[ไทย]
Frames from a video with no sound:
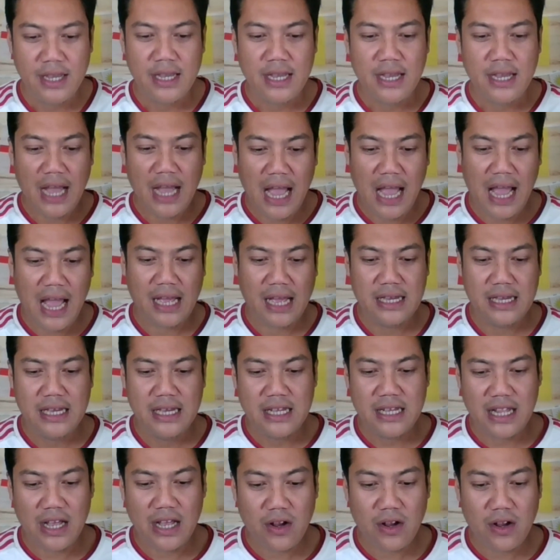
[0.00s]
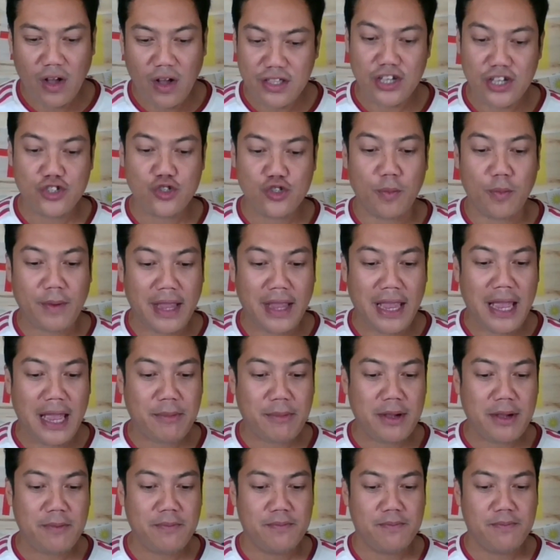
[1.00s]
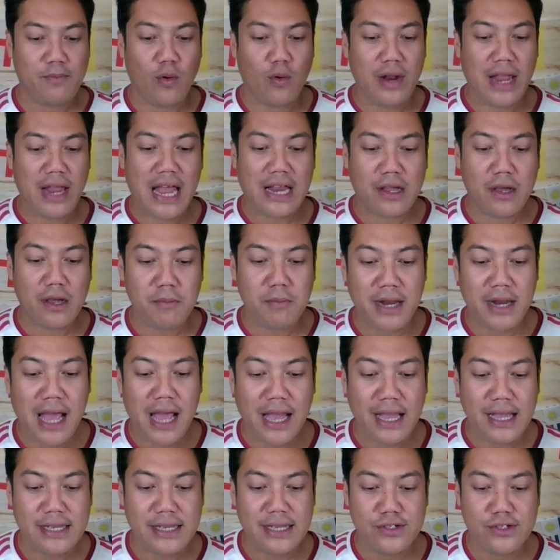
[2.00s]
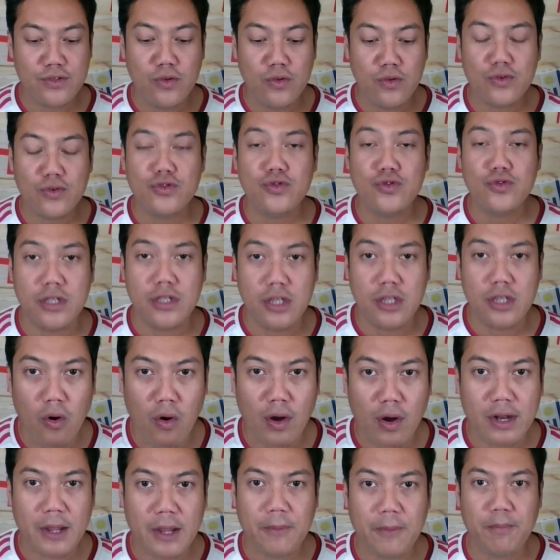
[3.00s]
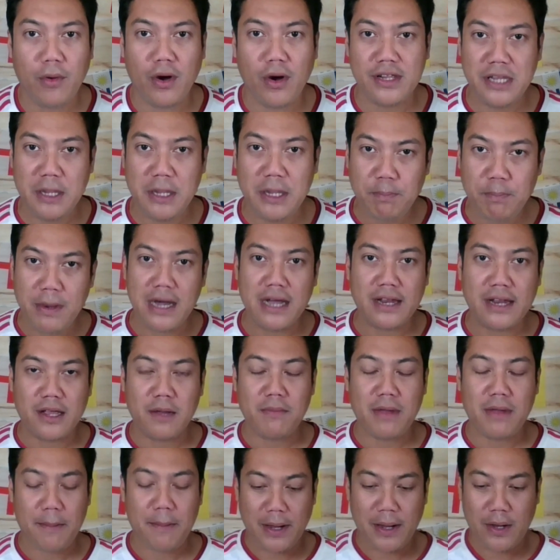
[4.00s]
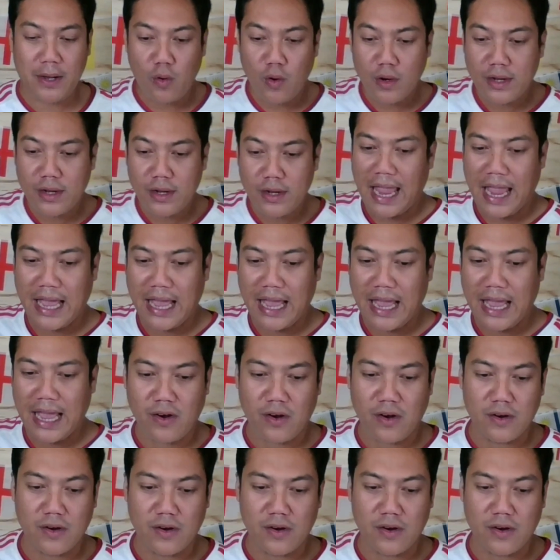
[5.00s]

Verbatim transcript: อ่ะแล้วก่อนจะจบเกมครับโปแลนด์ก็มาได้ลูกจุดโทษบอลที่เปิดเข้ามาไปโดนแขนของ